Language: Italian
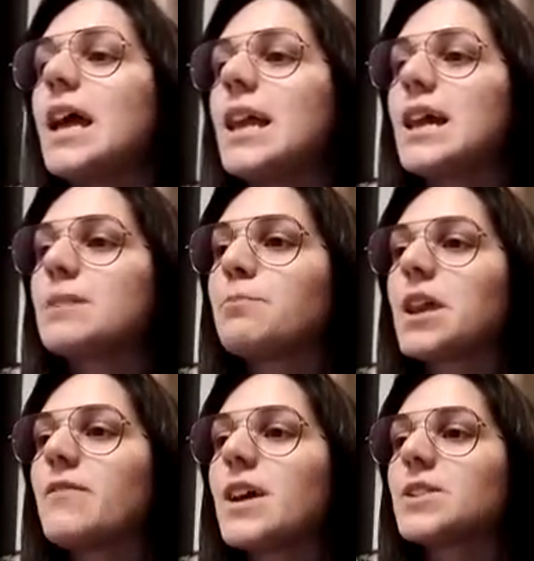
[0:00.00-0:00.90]

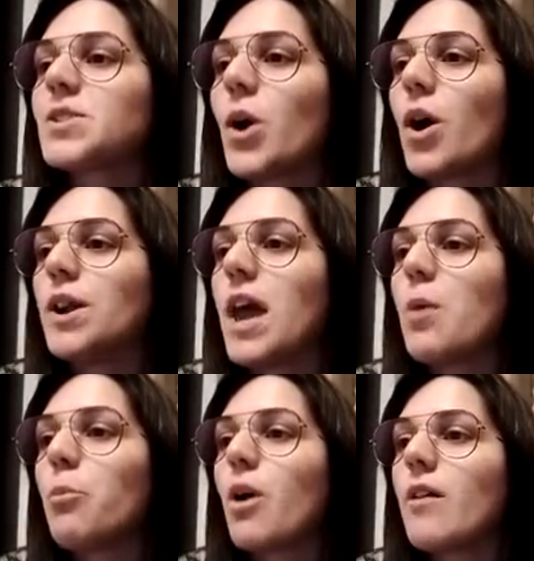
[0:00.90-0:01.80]

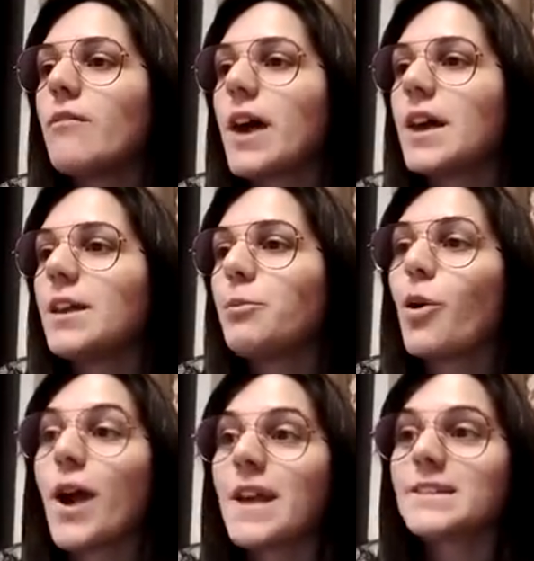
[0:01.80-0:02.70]
L'abbreviazione può, avere,
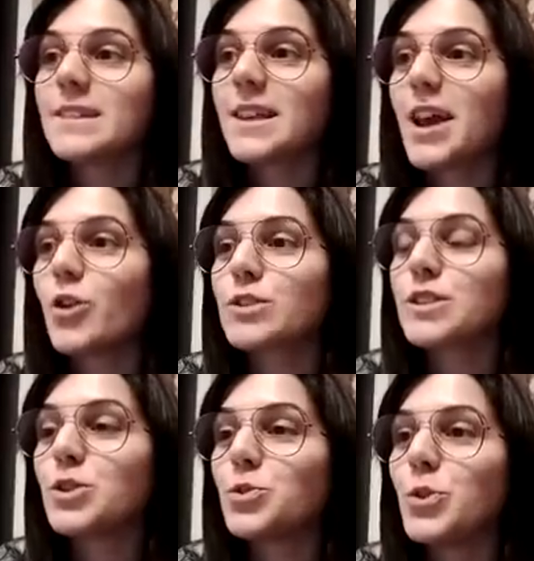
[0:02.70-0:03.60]
può essere
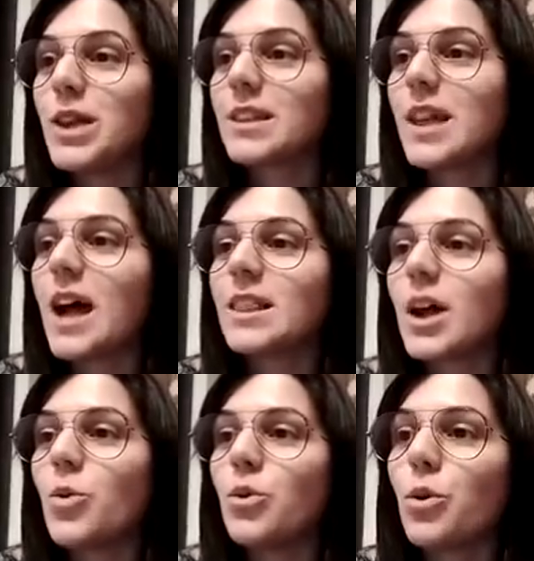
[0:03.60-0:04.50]
costituita
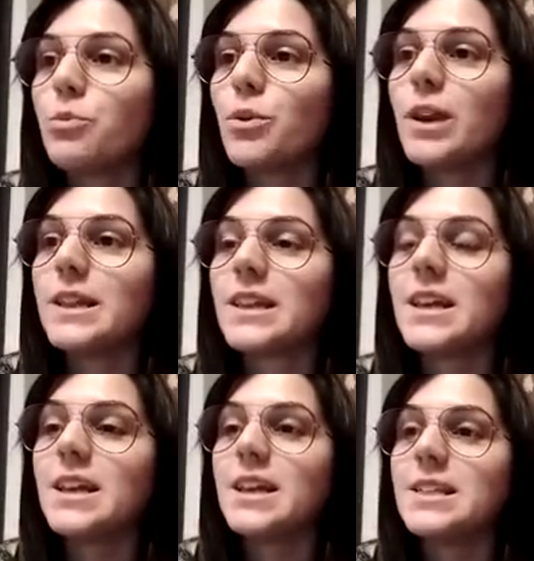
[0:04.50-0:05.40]
da una o più
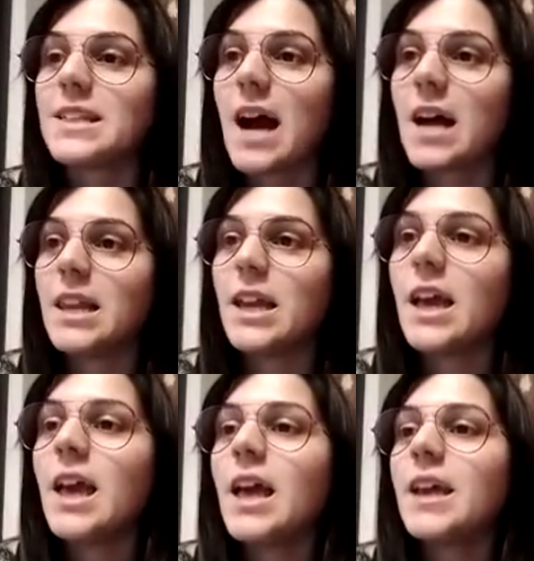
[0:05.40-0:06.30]
lettere iniziali
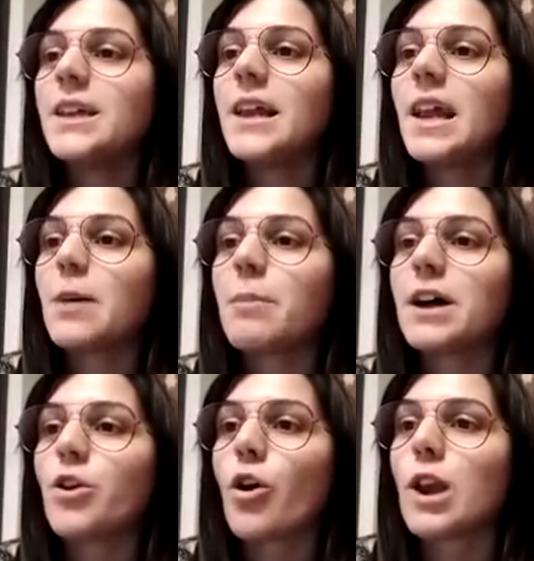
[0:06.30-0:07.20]
nella
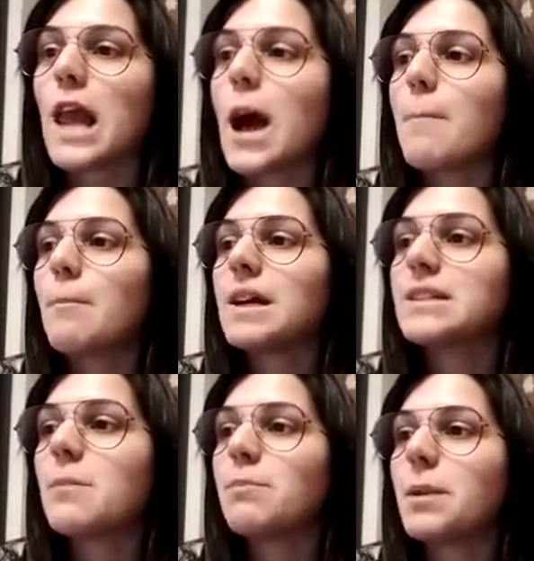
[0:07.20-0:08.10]
parola, ma
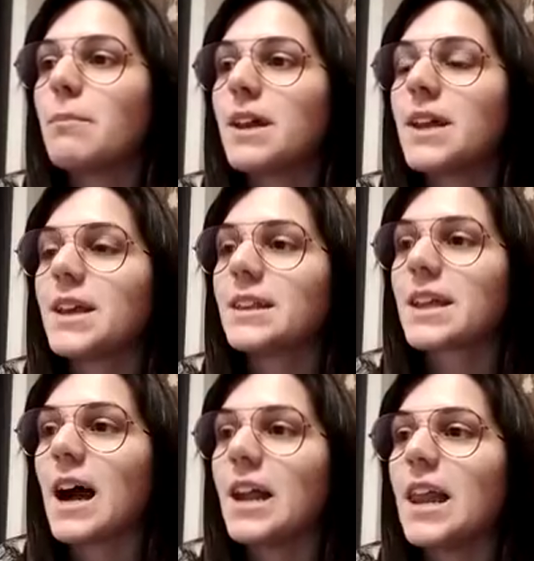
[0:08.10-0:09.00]
sempre in maniera
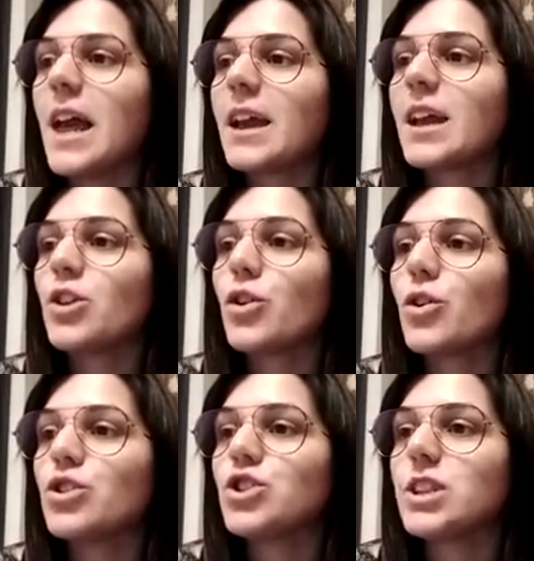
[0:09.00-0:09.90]
tale che non
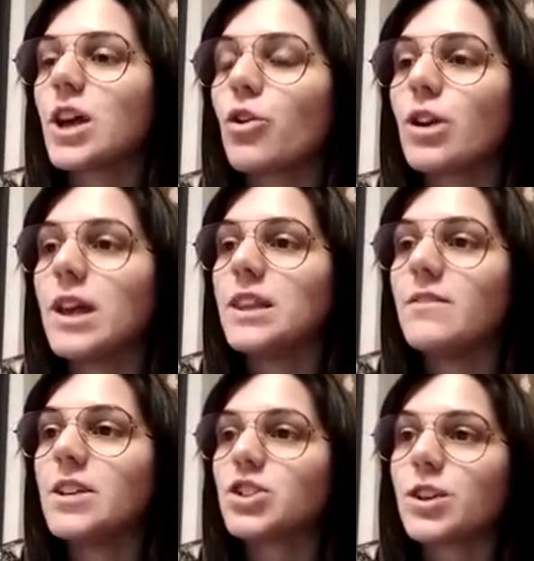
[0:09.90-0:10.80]
coincida con la
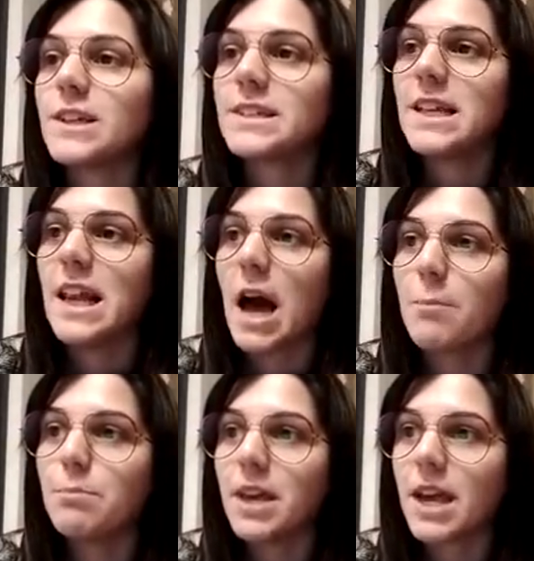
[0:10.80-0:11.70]
divisione
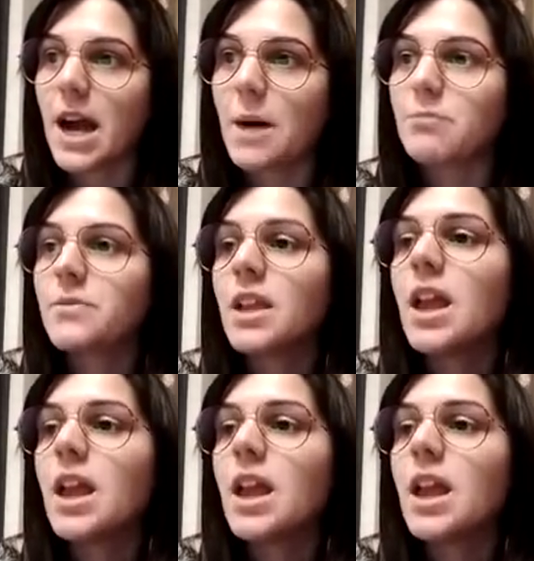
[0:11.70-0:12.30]
sillabica.